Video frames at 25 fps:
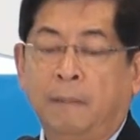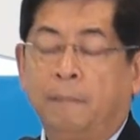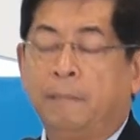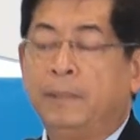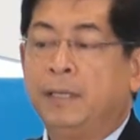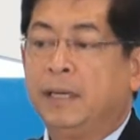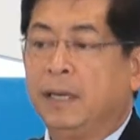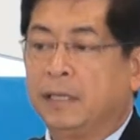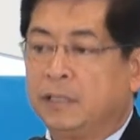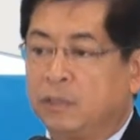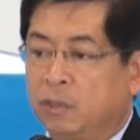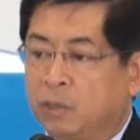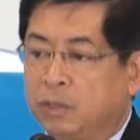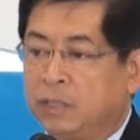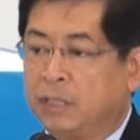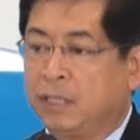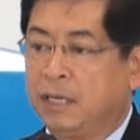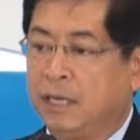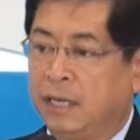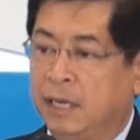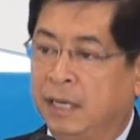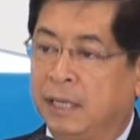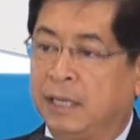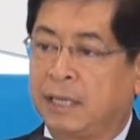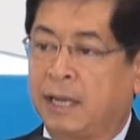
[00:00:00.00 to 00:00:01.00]
เพื่อชด
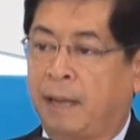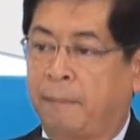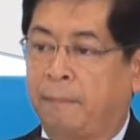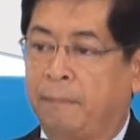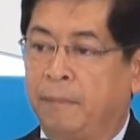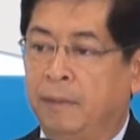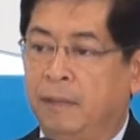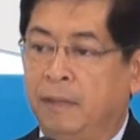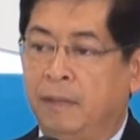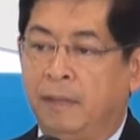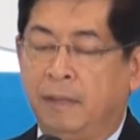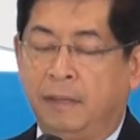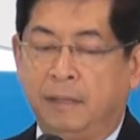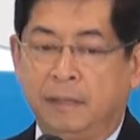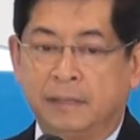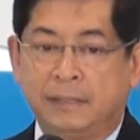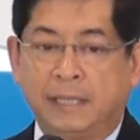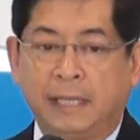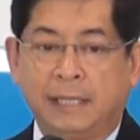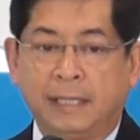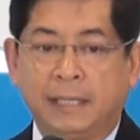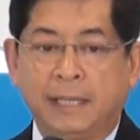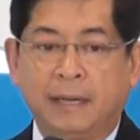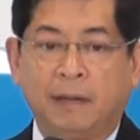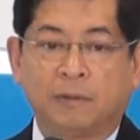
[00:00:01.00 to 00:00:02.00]
เชยกับ
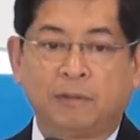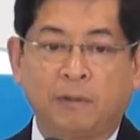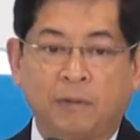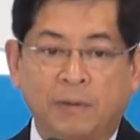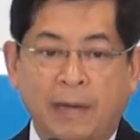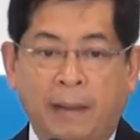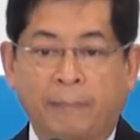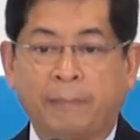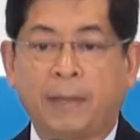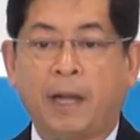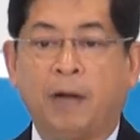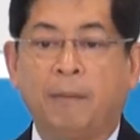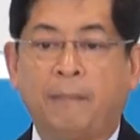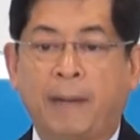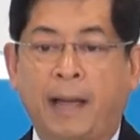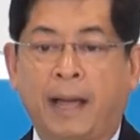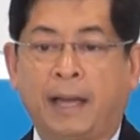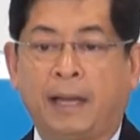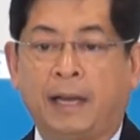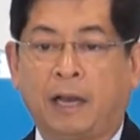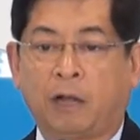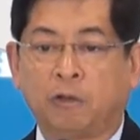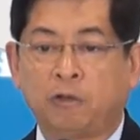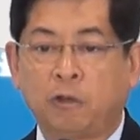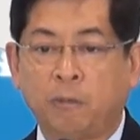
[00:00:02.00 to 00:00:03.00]
สิ่งที่เราต้องนำเข้า
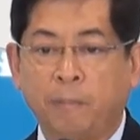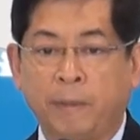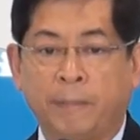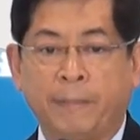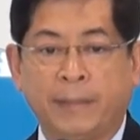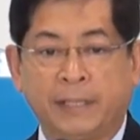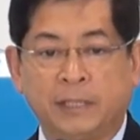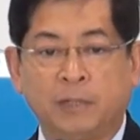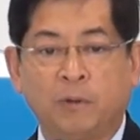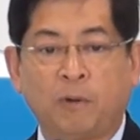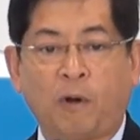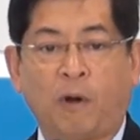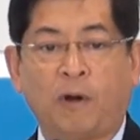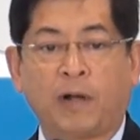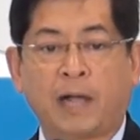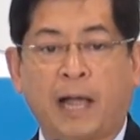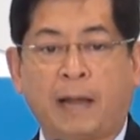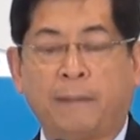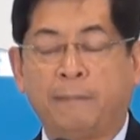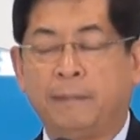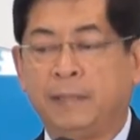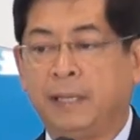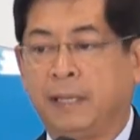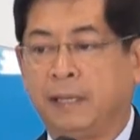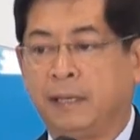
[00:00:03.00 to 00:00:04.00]
มาเราต้องไปเป็นเจ้าของ
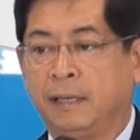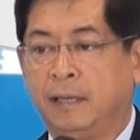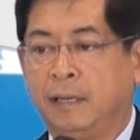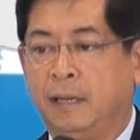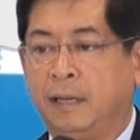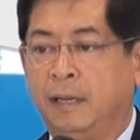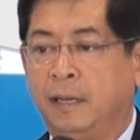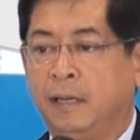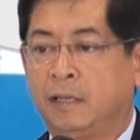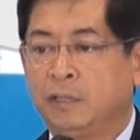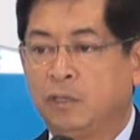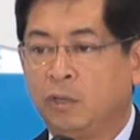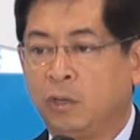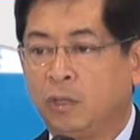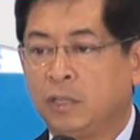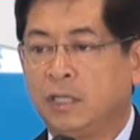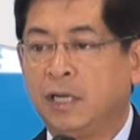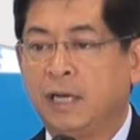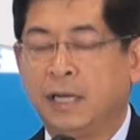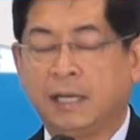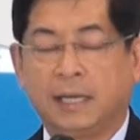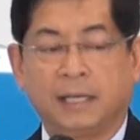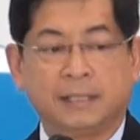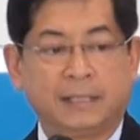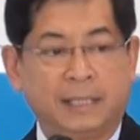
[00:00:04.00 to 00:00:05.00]
การผลิตชด
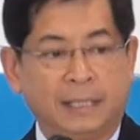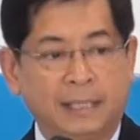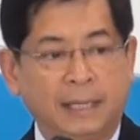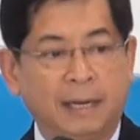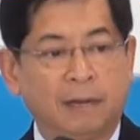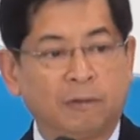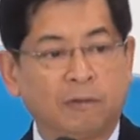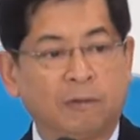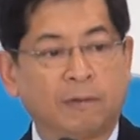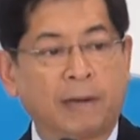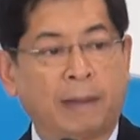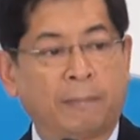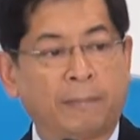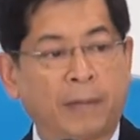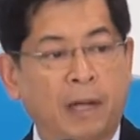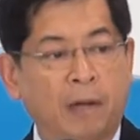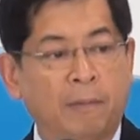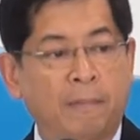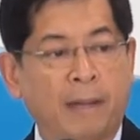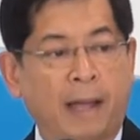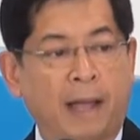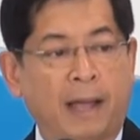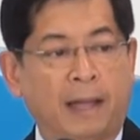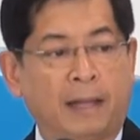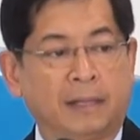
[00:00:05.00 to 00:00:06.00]
เชยกับสิ่งที่เราต้องนำ
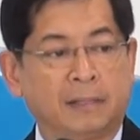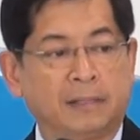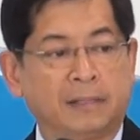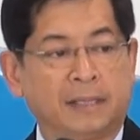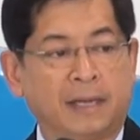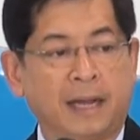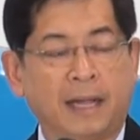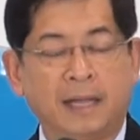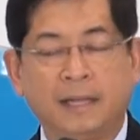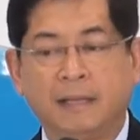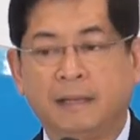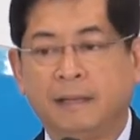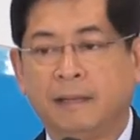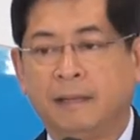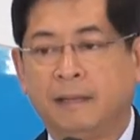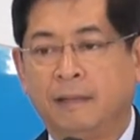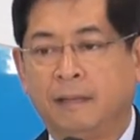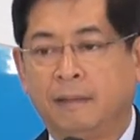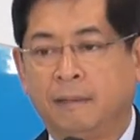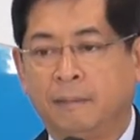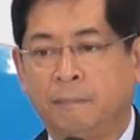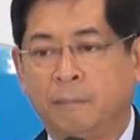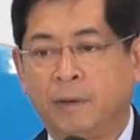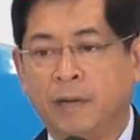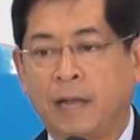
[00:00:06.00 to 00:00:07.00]
เข้ามา จะได้
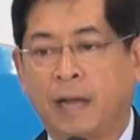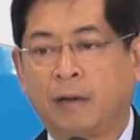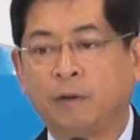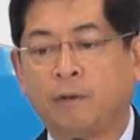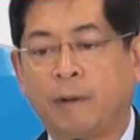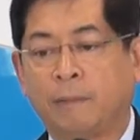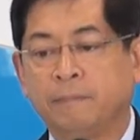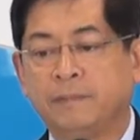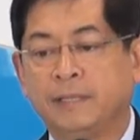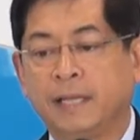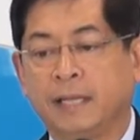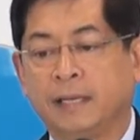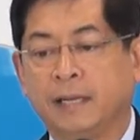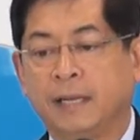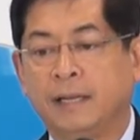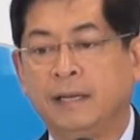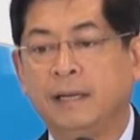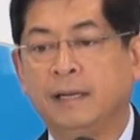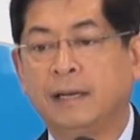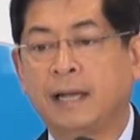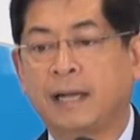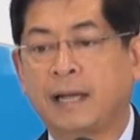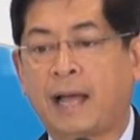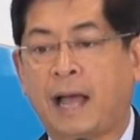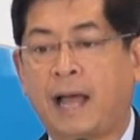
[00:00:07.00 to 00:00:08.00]
บริหารความเสี่ยงใน
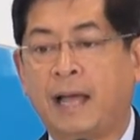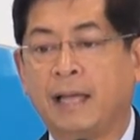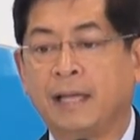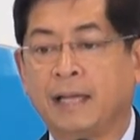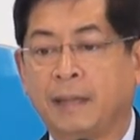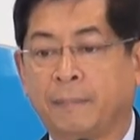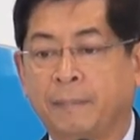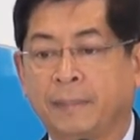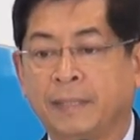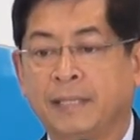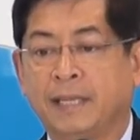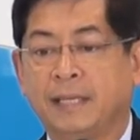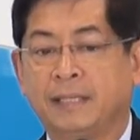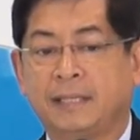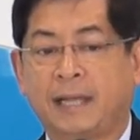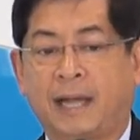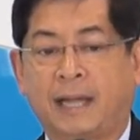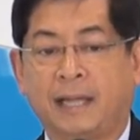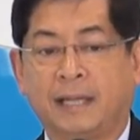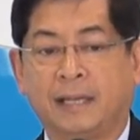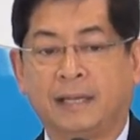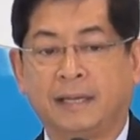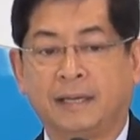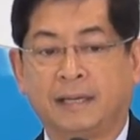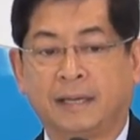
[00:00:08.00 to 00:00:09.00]
เรื่องราคาให้กับประเทศไท
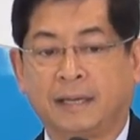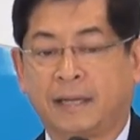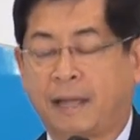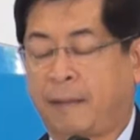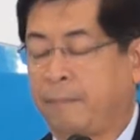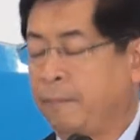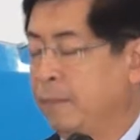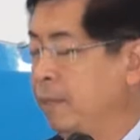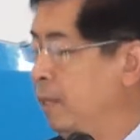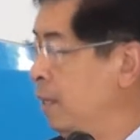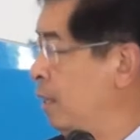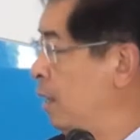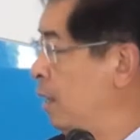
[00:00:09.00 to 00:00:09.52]
ยนะครับ